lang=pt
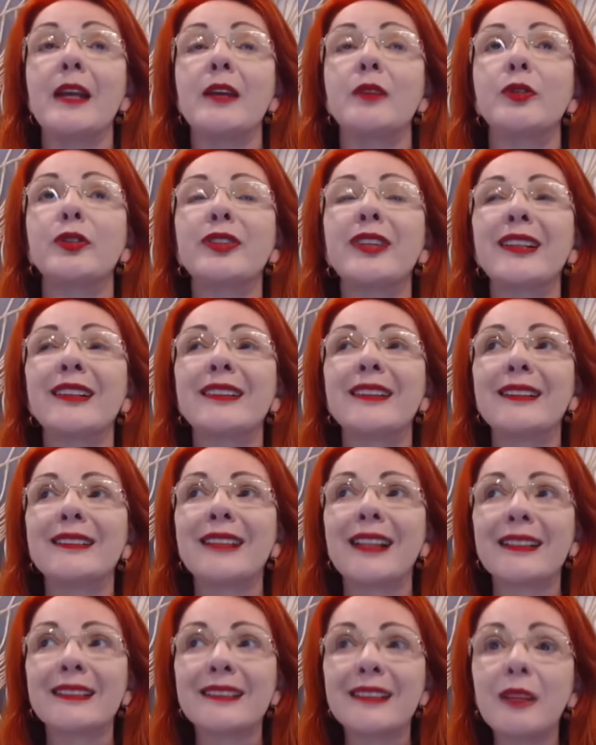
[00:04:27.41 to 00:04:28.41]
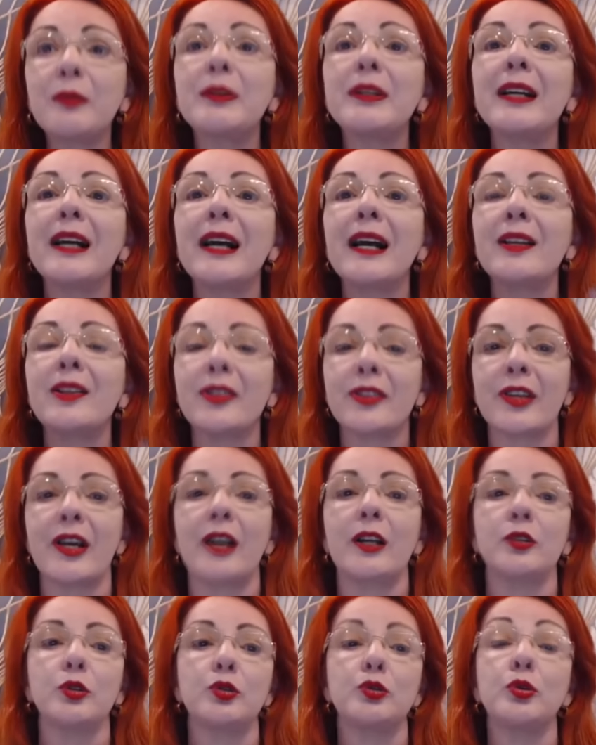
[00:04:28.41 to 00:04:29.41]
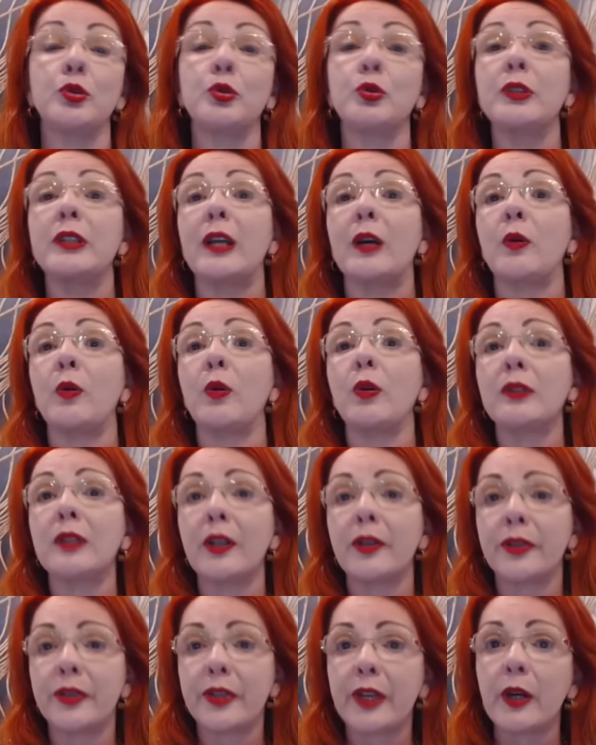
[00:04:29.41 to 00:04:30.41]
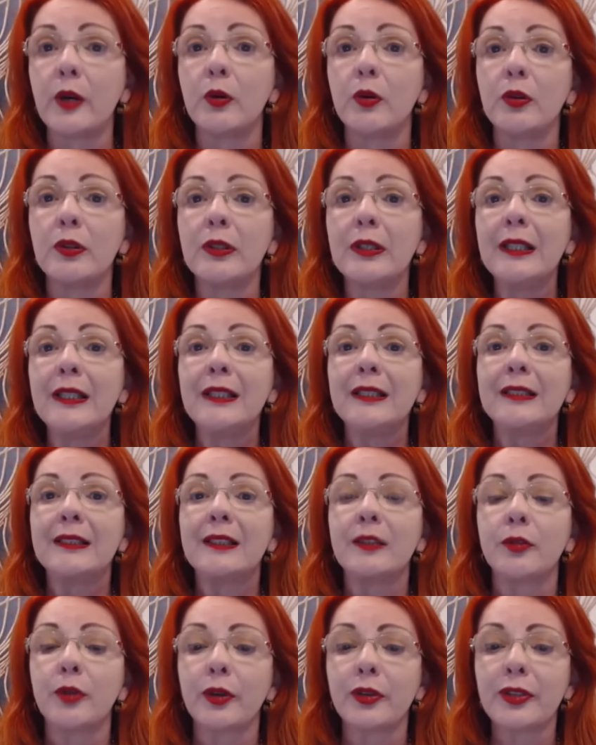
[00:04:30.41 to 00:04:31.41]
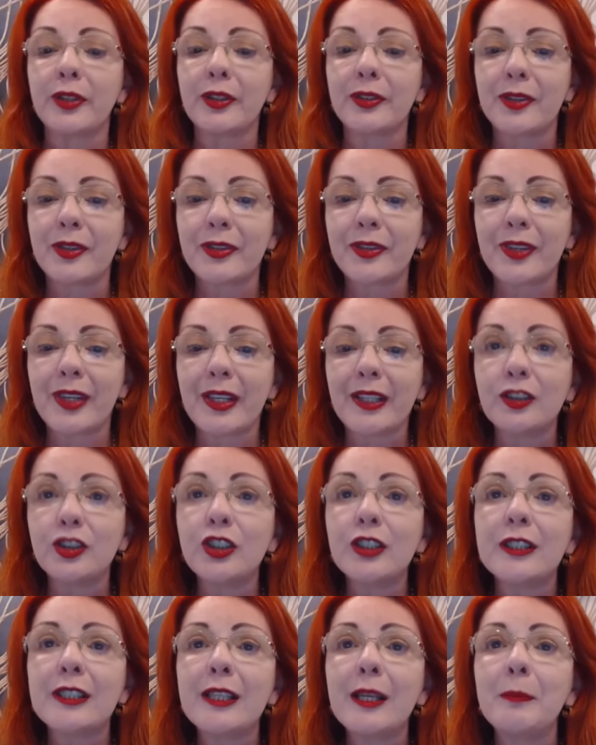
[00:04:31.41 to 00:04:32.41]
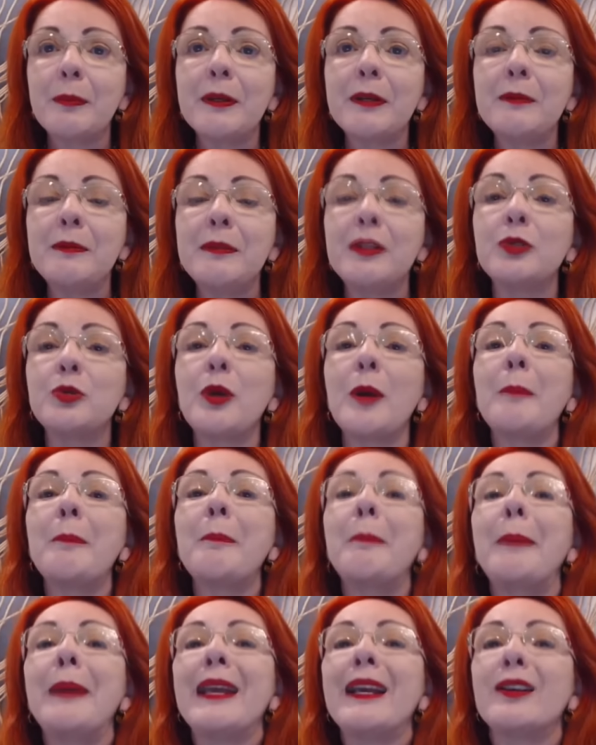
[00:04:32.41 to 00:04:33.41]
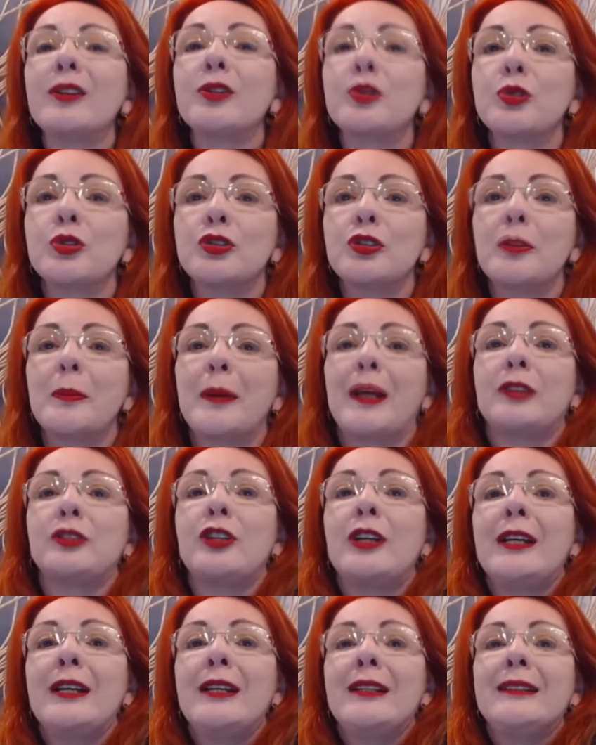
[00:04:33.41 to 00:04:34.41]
Você está tão enraizado tudo que aconteceu que você se sente deprimido, é peso demais.